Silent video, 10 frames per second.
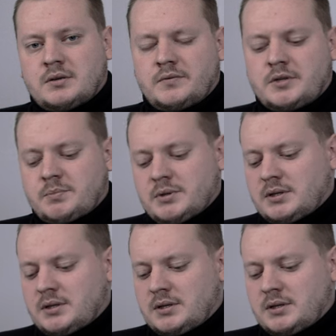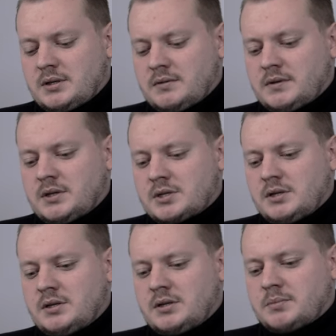również było
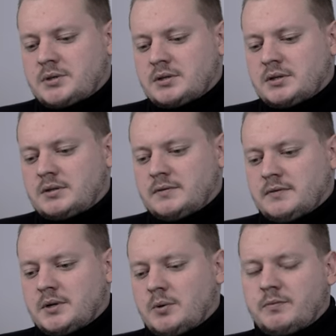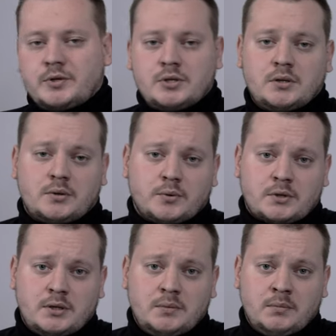wydarzenie na przykład w obwodzie
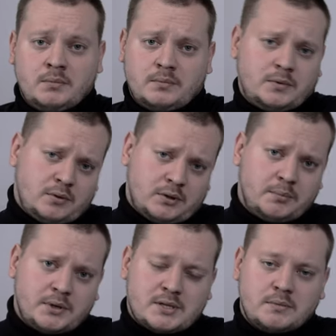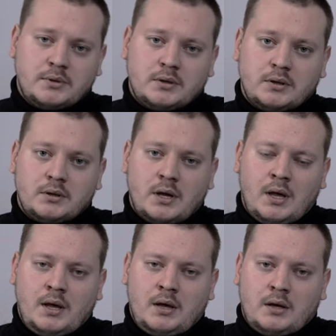irkuckim, to tam na Syberii, e,
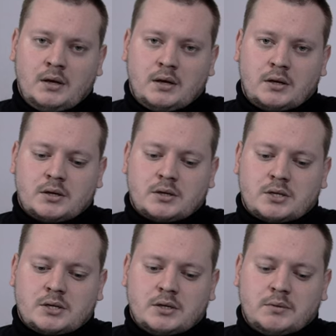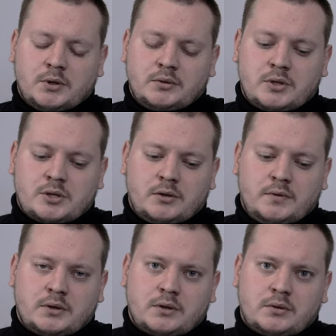że młody
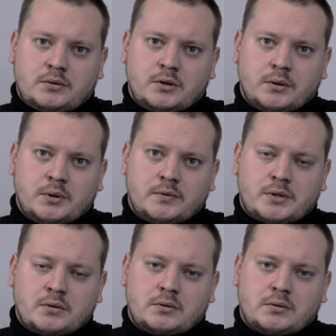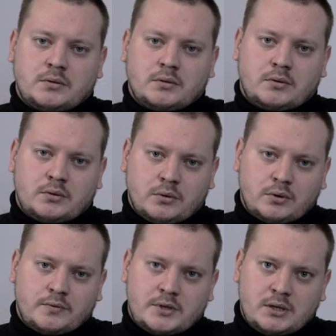człowiek, którego, był wziąt,
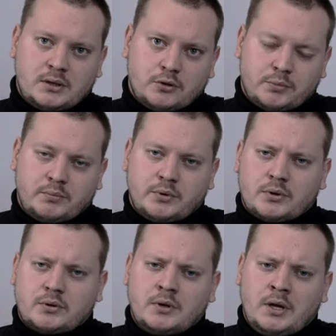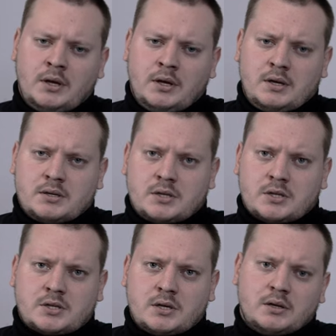którego wzięli do poboru,
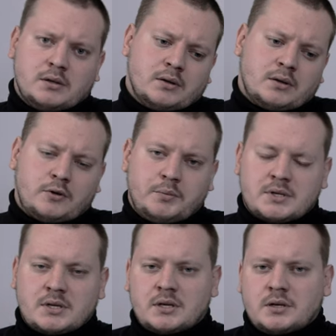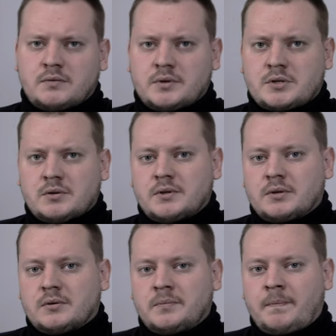zastrzelił komisara
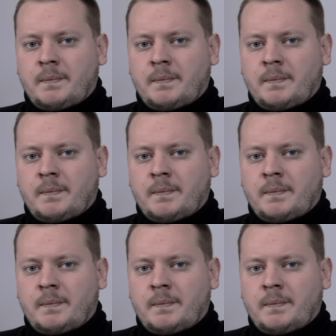wojskowego.